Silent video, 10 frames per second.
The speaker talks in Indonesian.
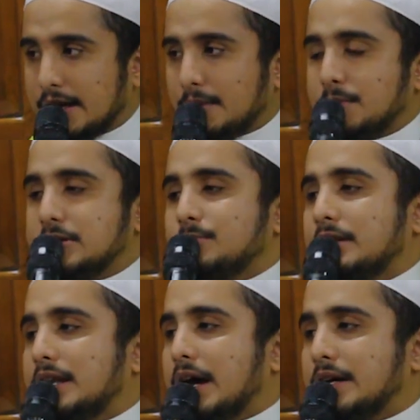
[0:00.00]

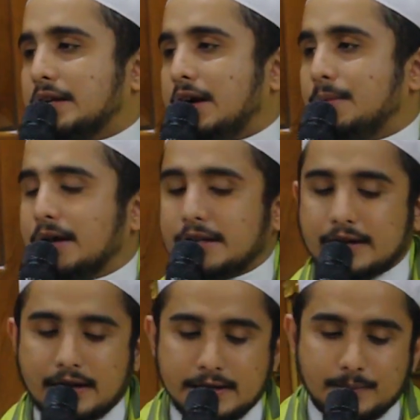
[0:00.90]

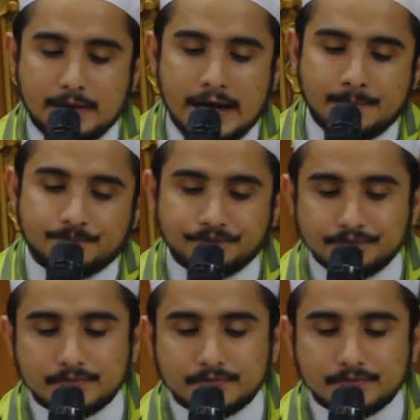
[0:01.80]
Bismillahirrahmanirrahim nah